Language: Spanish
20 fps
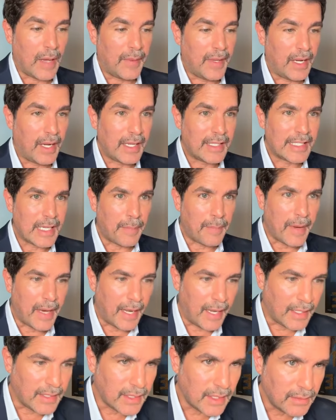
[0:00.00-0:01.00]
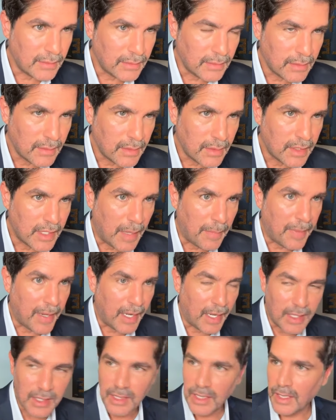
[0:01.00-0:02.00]
la Virgen se aparece, se
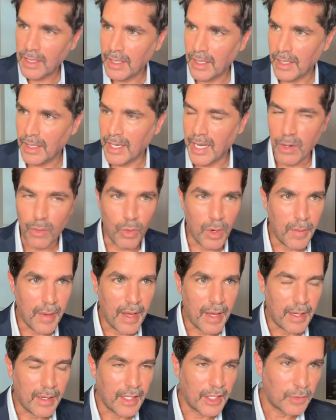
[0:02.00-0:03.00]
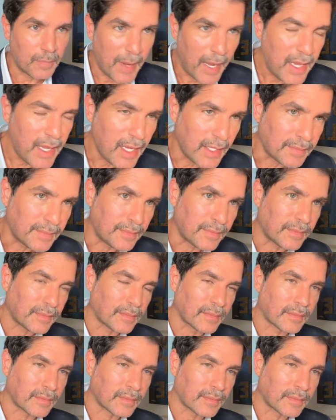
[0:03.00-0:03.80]
aparece en la Nueva España.